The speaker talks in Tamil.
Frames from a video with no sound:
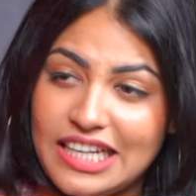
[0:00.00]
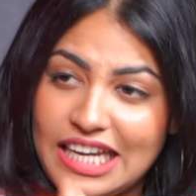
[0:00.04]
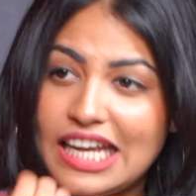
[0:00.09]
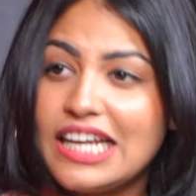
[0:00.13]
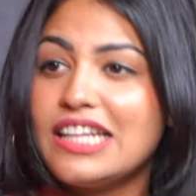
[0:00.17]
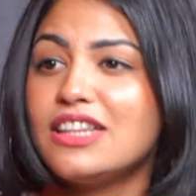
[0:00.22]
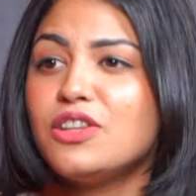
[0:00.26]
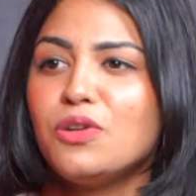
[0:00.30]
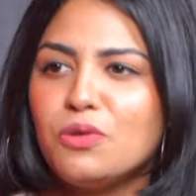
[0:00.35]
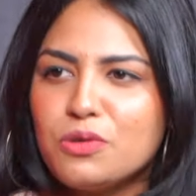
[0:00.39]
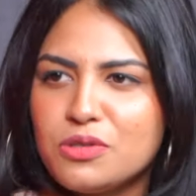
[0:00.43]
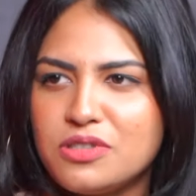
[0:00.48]

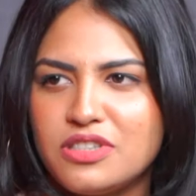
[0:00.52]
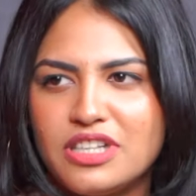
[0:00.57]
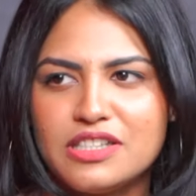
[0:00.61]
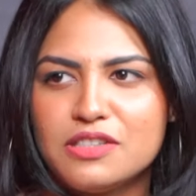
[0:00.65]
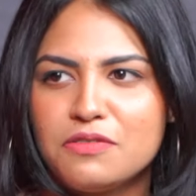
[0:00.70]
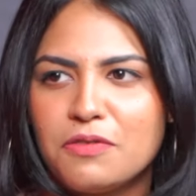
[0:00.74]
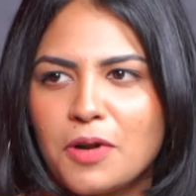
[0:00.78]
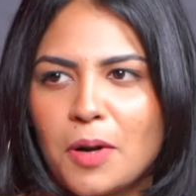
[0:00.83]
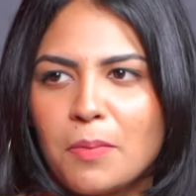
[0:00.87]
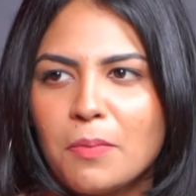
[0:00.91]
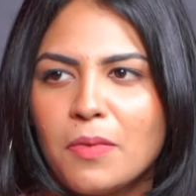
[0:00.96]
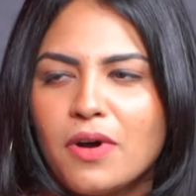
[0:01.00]
டேக் தோஸ்
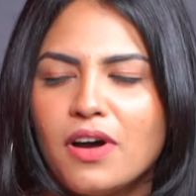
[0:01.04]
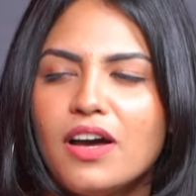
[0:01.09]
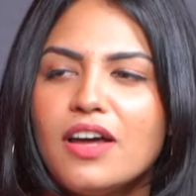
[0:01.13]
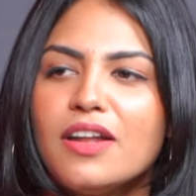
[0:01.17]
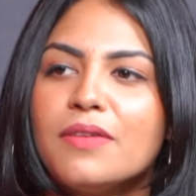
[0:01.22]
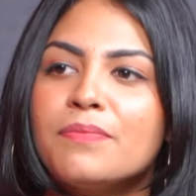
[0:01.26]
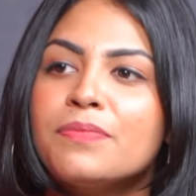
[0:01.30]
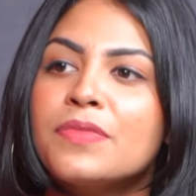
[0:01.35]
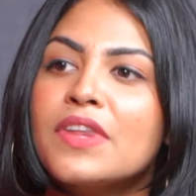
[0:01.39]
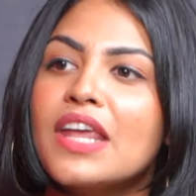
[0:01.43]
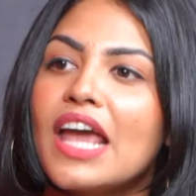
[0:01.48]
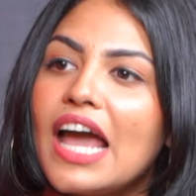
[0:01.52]
திங்ஸ் ஃப்ரம்
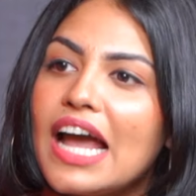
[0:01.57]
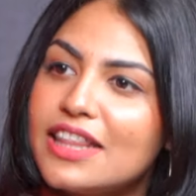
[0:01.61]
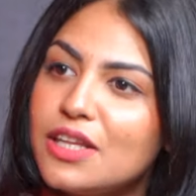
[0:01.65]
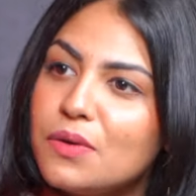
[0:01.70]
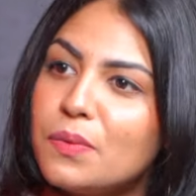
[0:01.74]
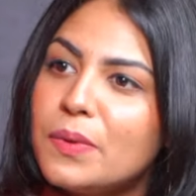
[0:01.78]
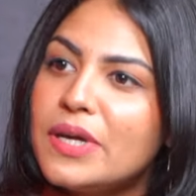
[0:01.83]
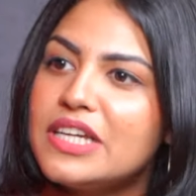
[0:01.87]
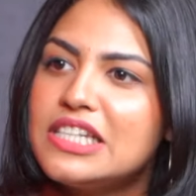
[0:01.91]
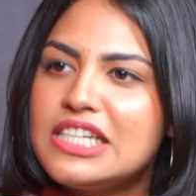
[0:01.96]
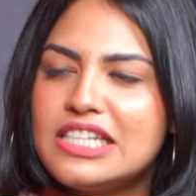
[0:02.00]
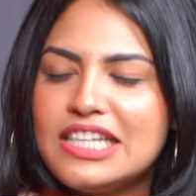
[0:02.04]
ஹர் அந்த
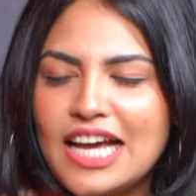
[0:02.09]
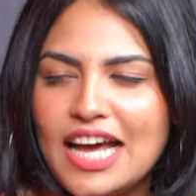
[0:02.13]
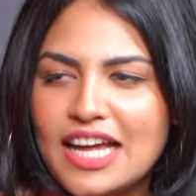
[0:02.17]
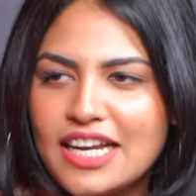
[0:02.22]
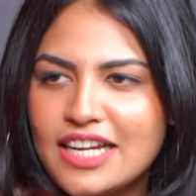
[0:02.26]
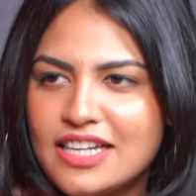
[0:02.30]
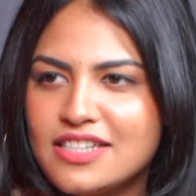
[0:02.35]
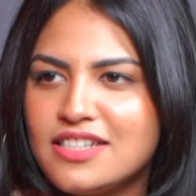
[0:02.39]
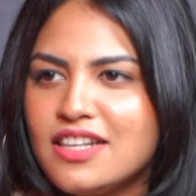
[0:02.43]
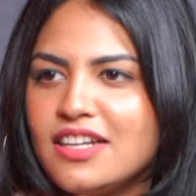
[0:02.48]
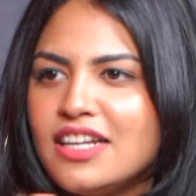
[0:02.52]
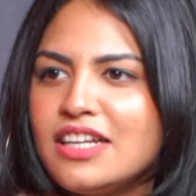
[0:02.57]
வே ஷி
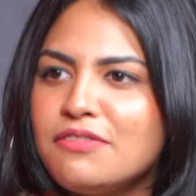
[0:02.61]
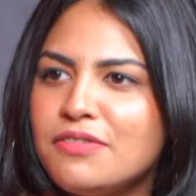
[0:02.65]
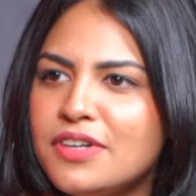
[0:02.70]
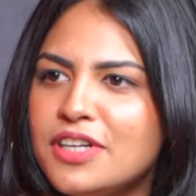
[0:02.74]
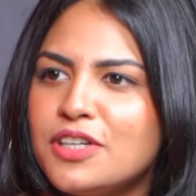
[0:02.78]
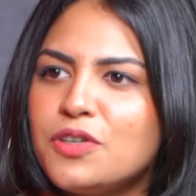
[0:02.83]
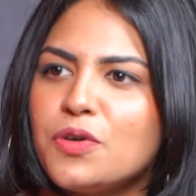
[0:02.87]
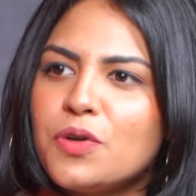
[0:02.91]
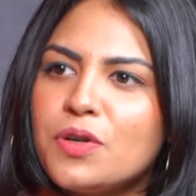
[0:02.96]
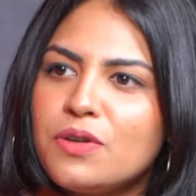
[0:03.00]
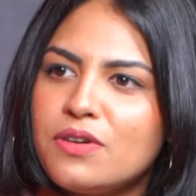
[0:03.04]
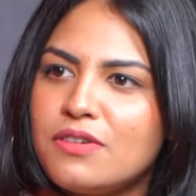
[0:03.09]
கேரிஸ் அண்ட்
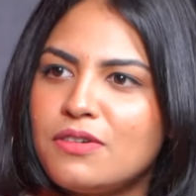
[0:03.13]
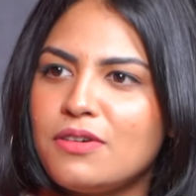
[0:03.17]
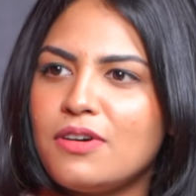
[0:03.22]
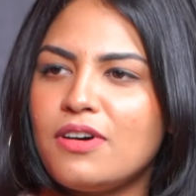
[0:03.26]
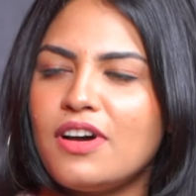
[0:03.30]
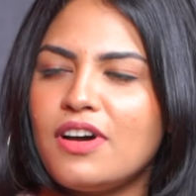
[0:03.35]
இவெண்ட் ஒரு